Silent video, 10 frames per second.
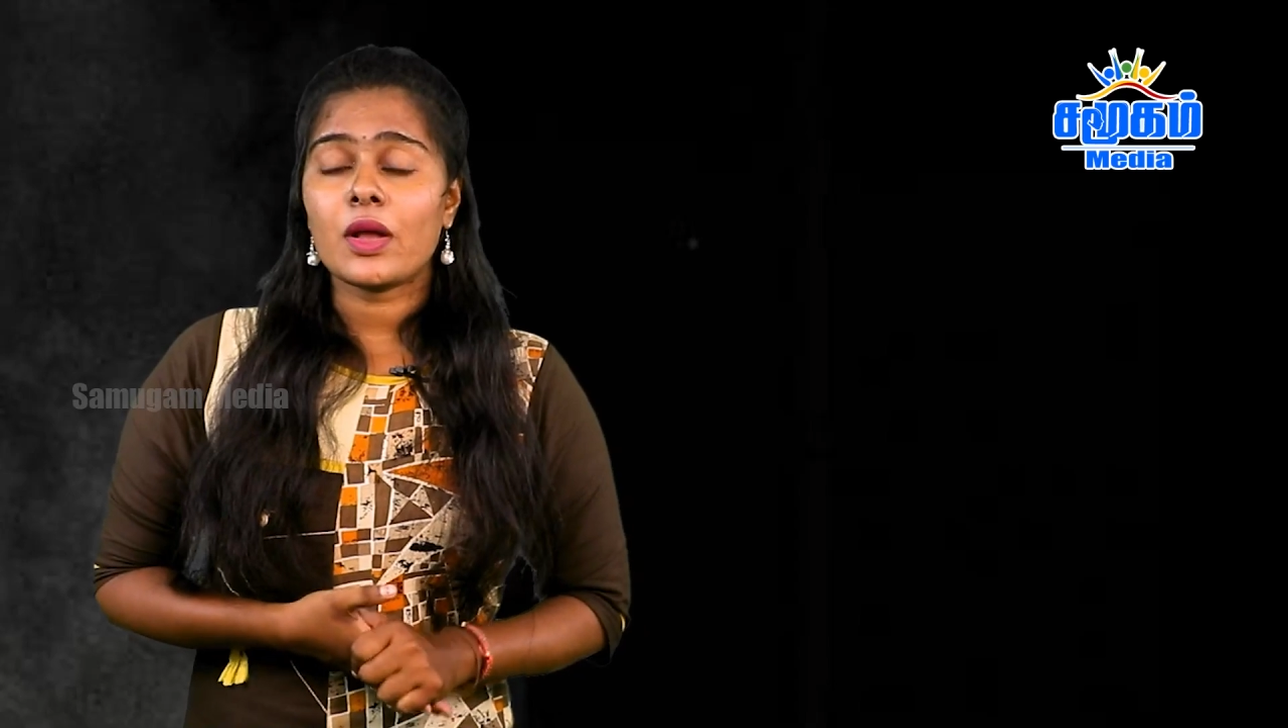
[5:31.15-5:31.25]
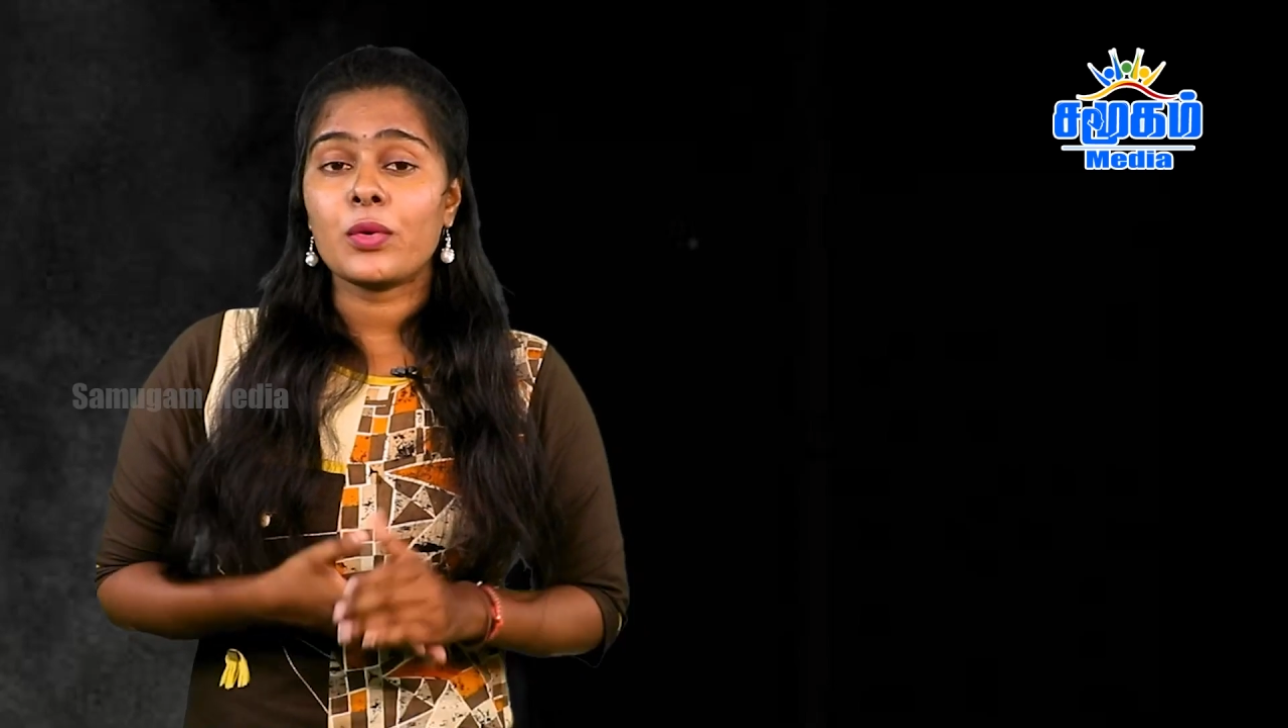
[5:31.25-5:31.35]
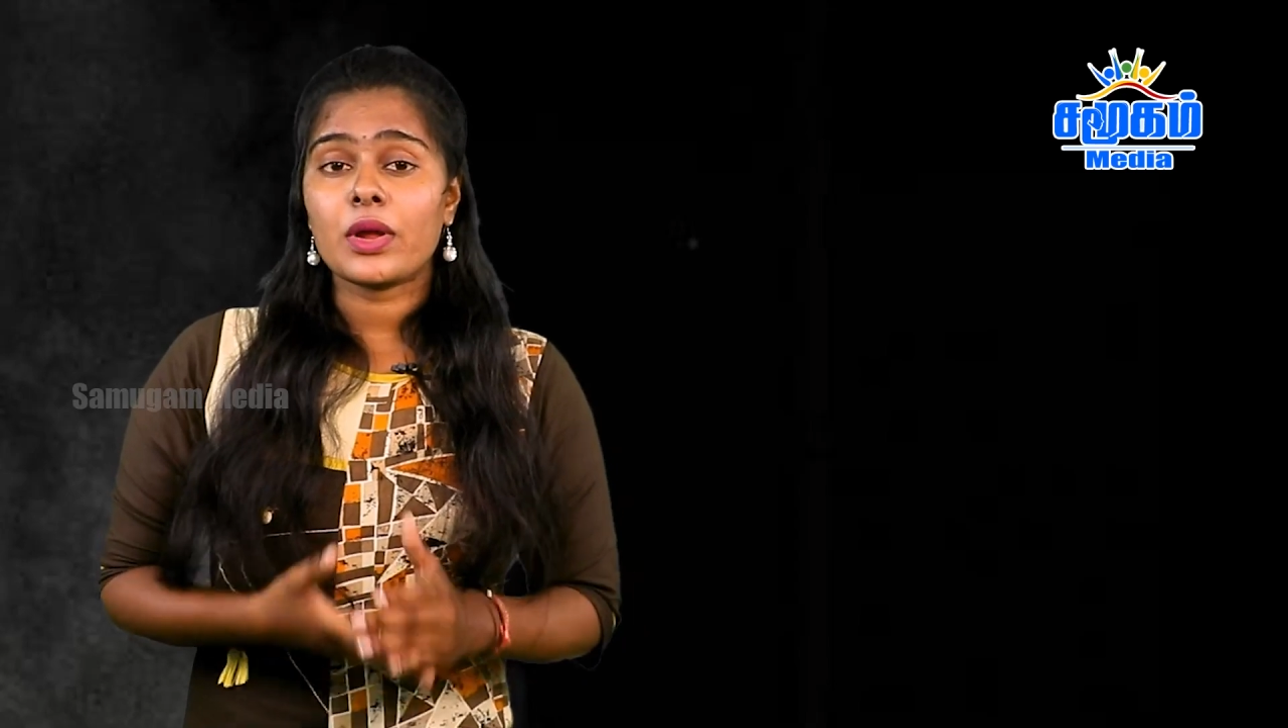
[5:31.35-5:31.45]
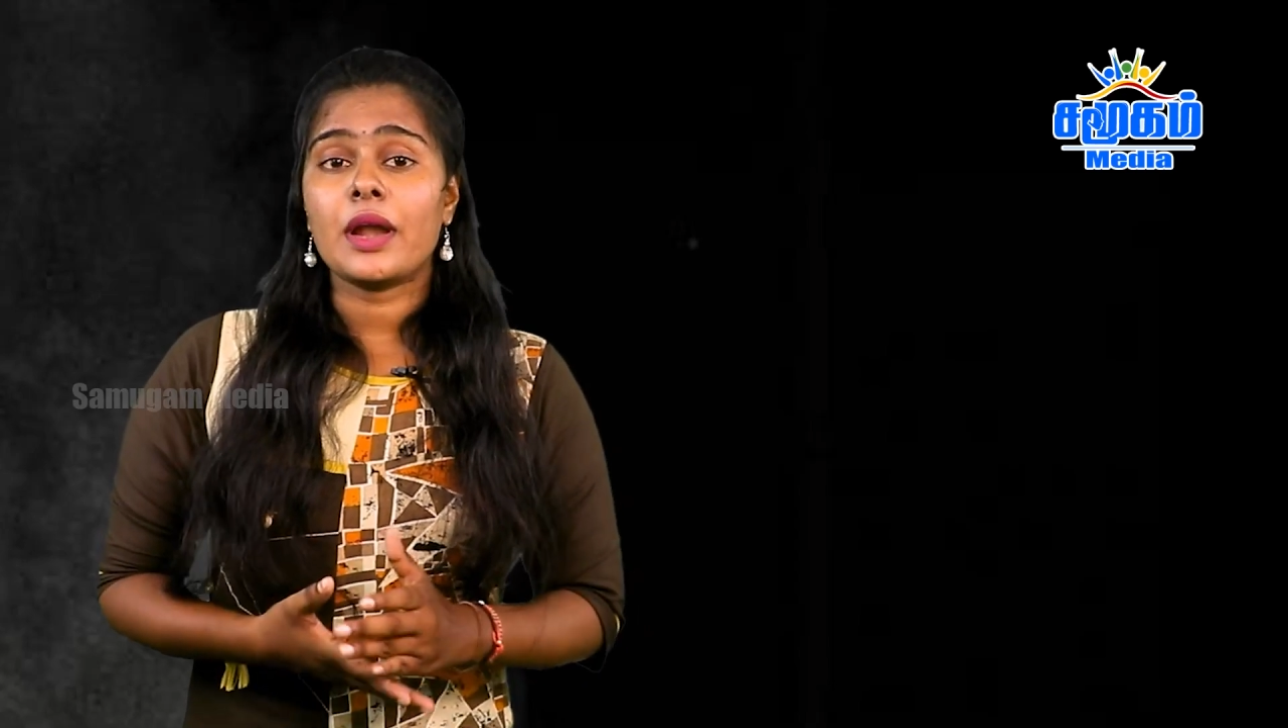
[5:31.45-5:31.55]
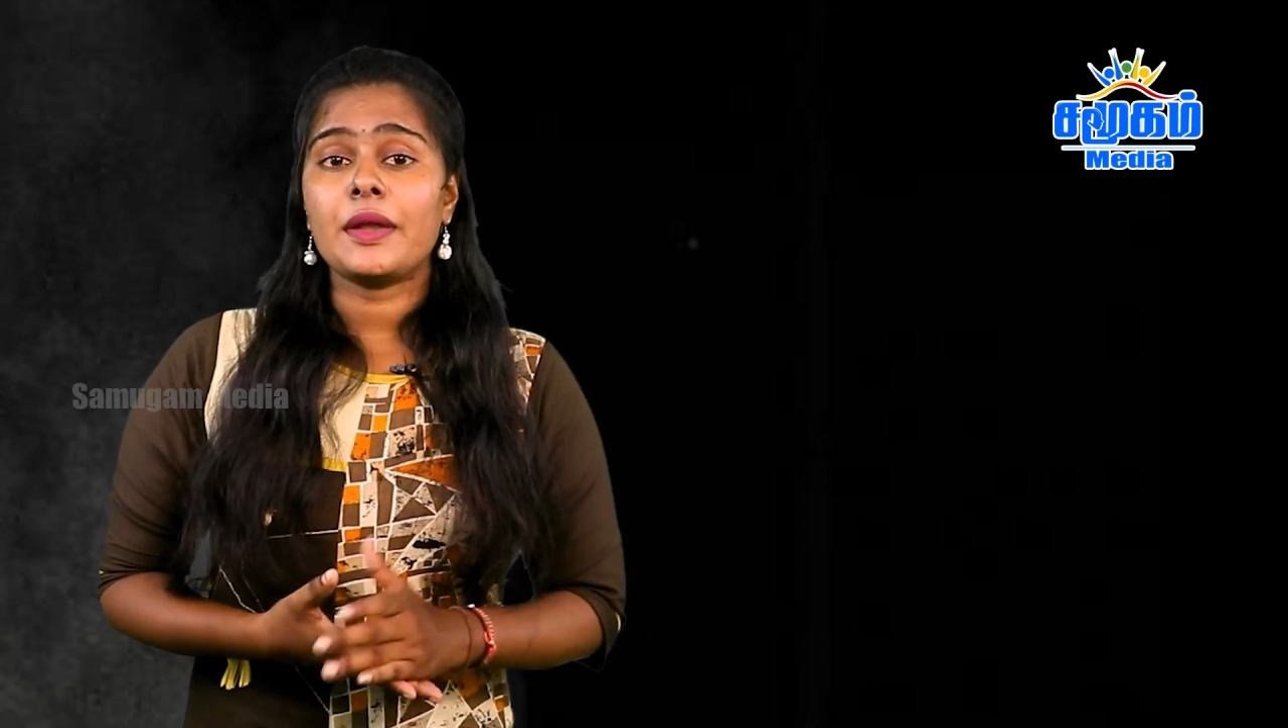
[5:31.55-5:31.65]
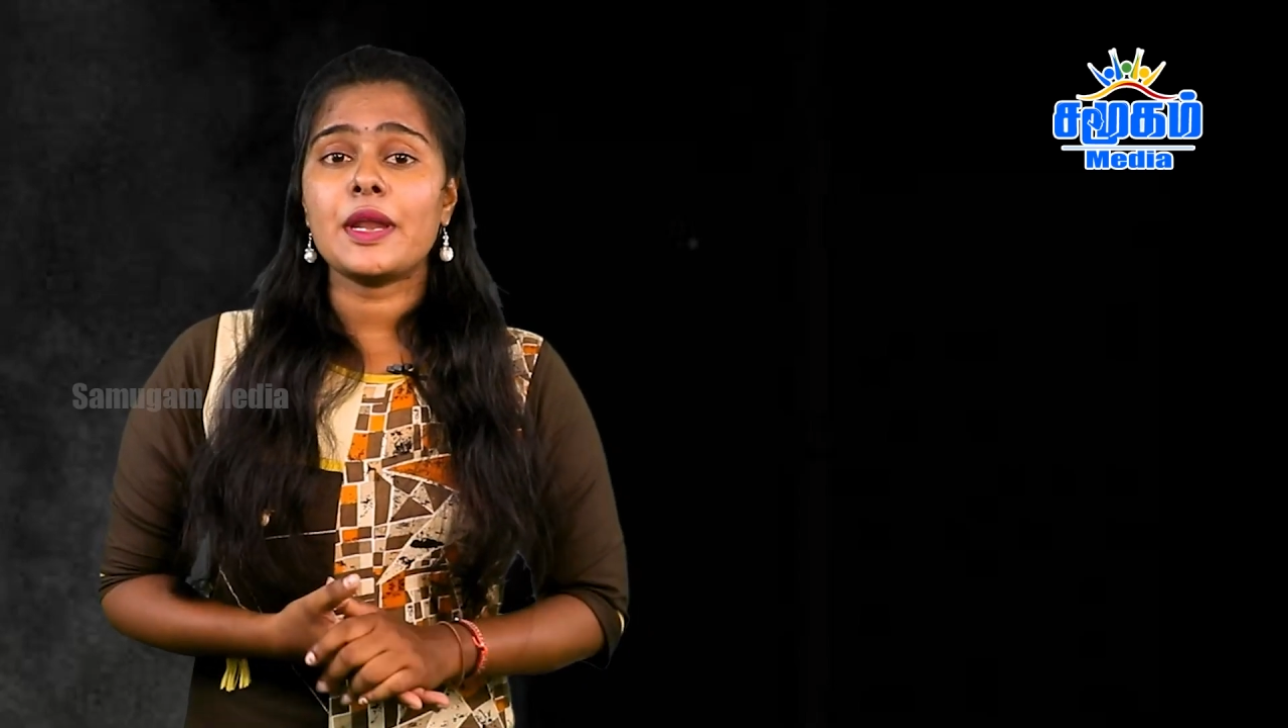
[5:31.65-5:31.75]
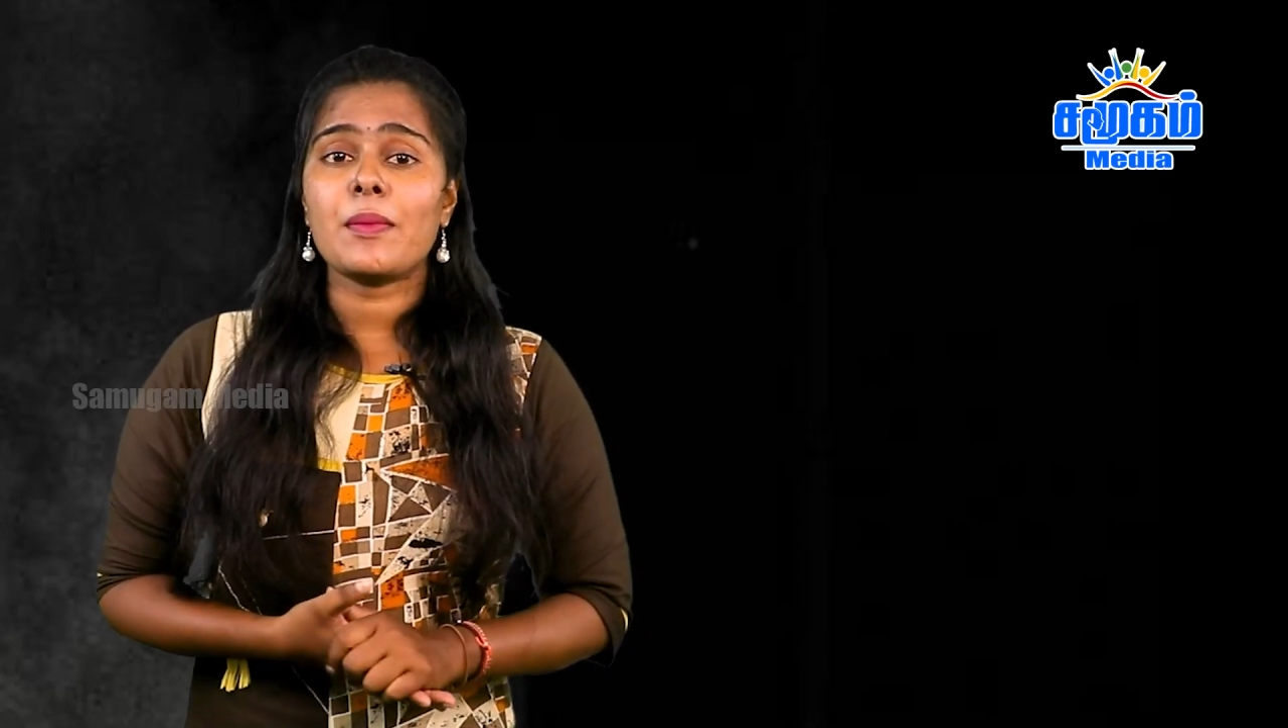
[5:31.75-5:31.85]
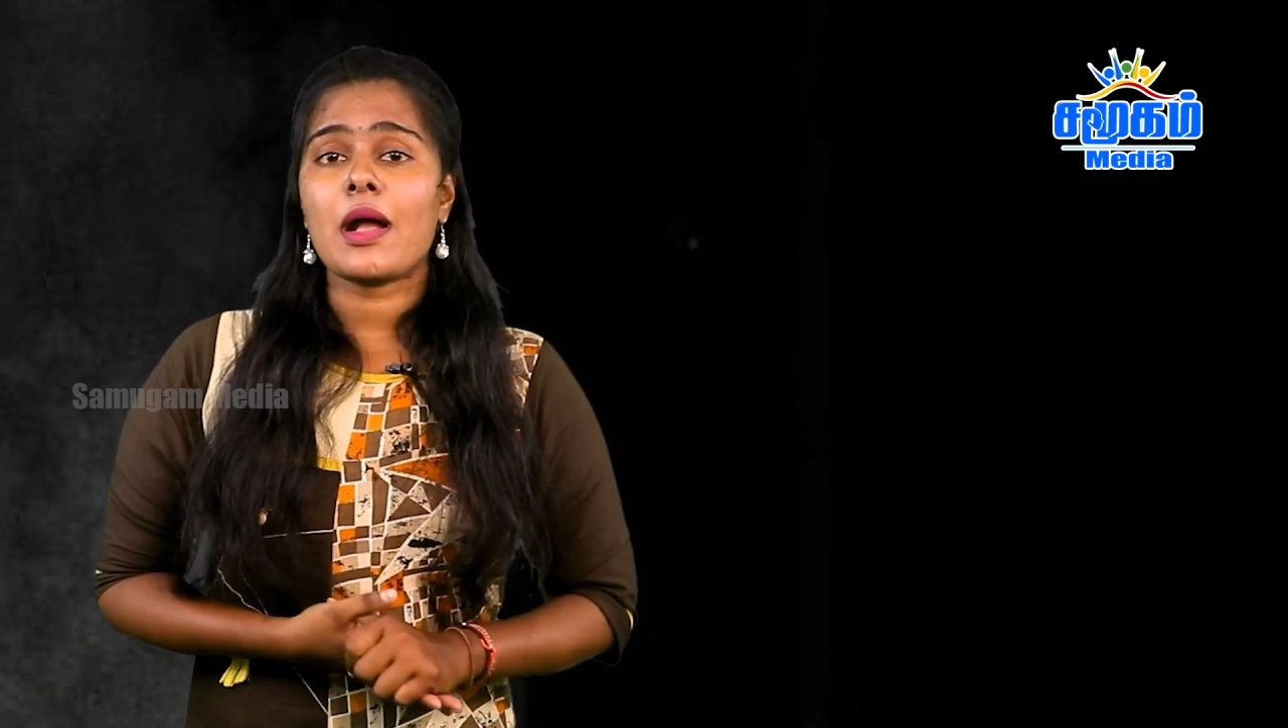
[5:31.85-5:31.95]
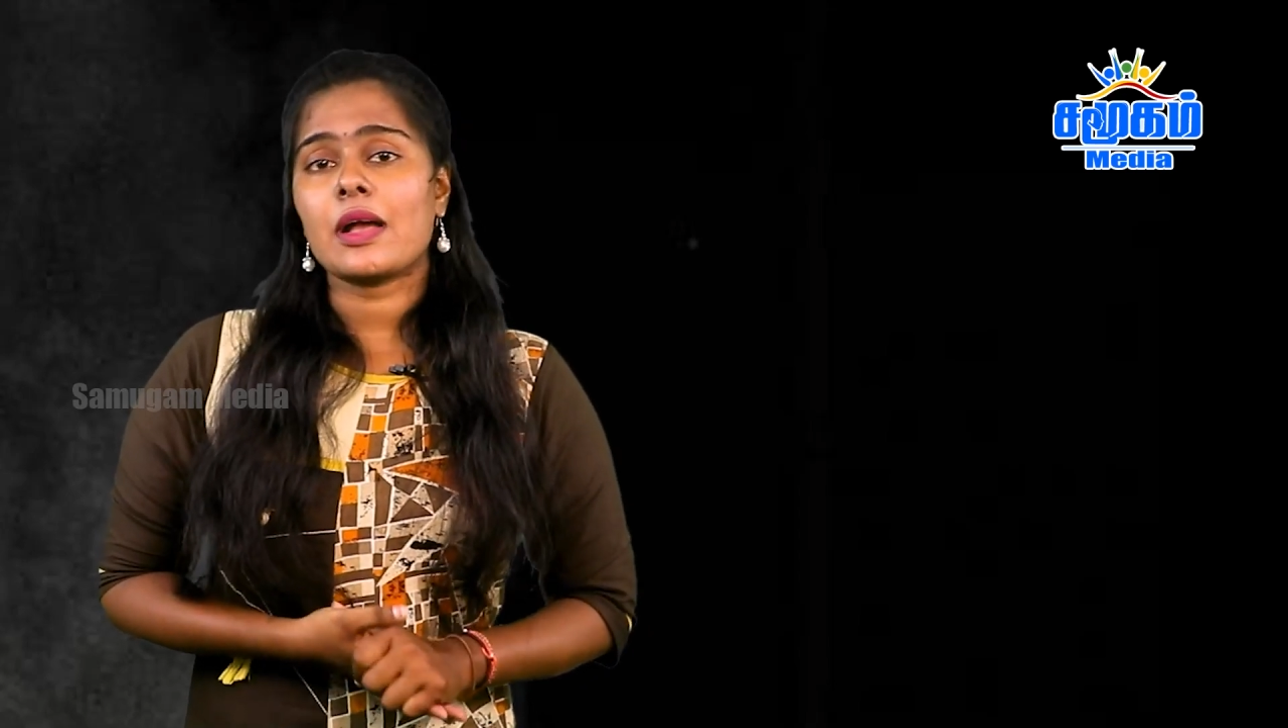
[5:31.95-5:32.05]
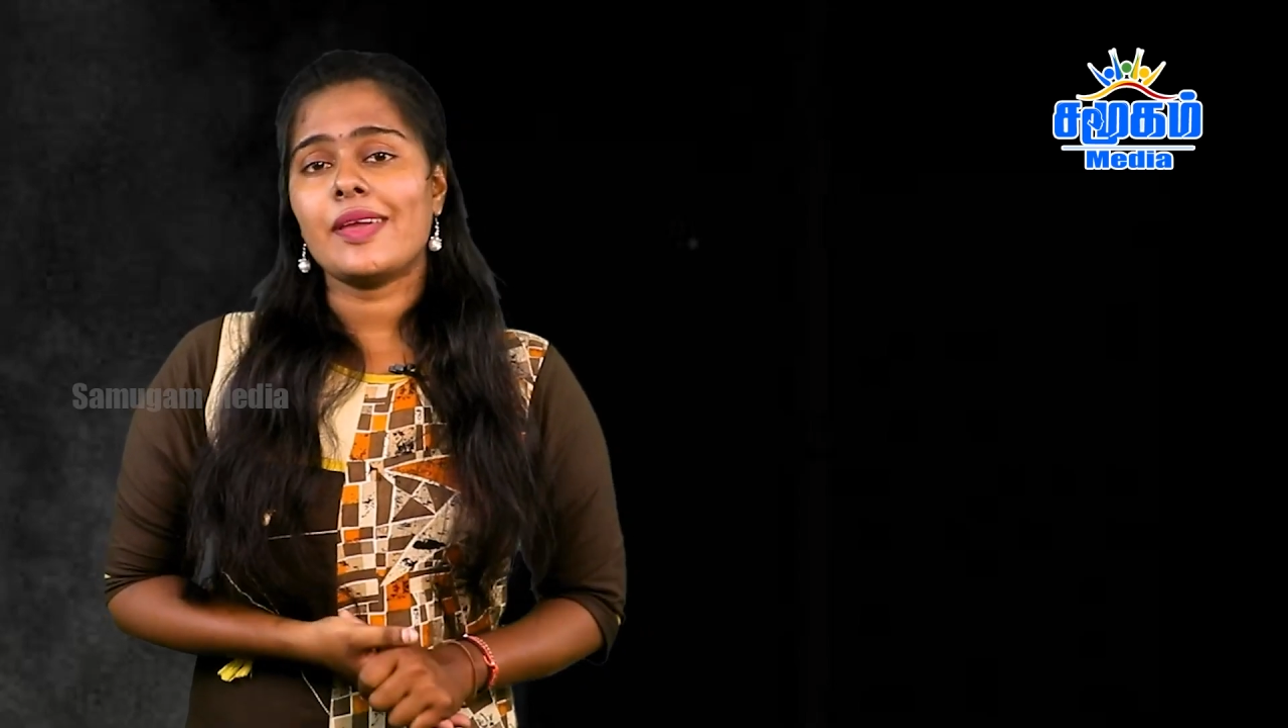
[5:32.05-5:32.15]
ஒரு
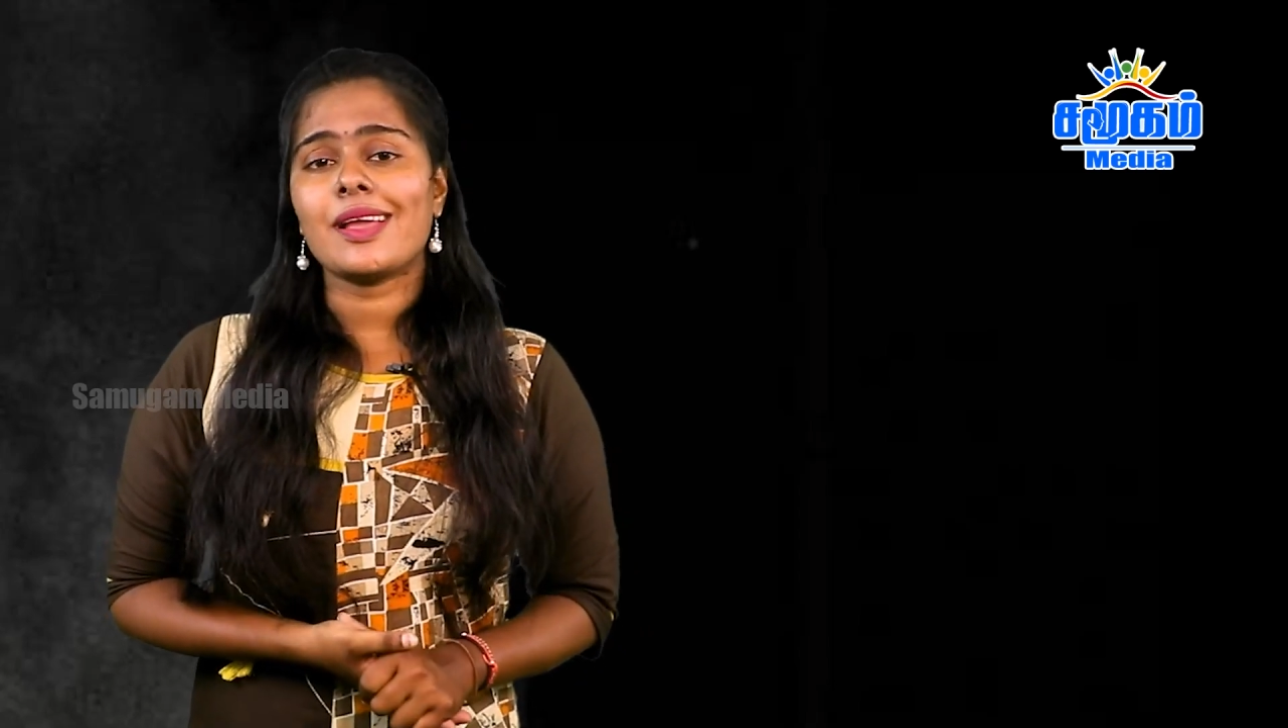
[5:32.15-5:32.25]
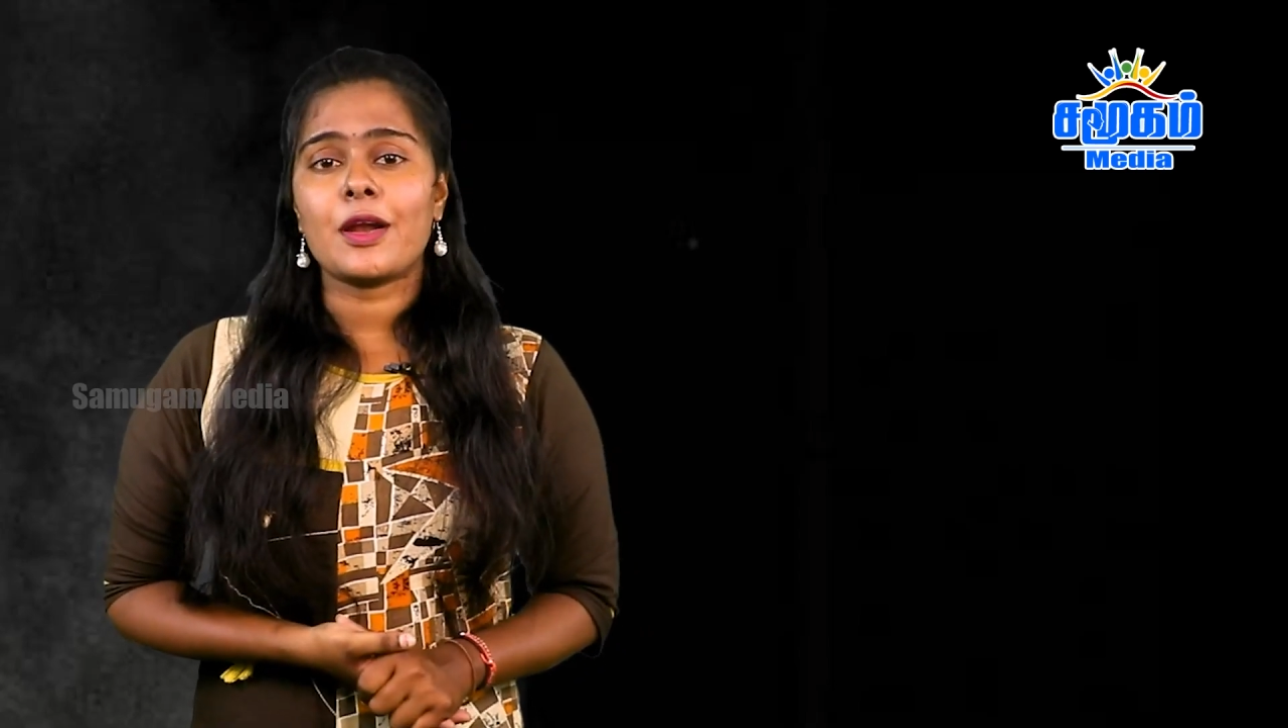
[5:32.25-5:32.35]
கட்டடமாகவே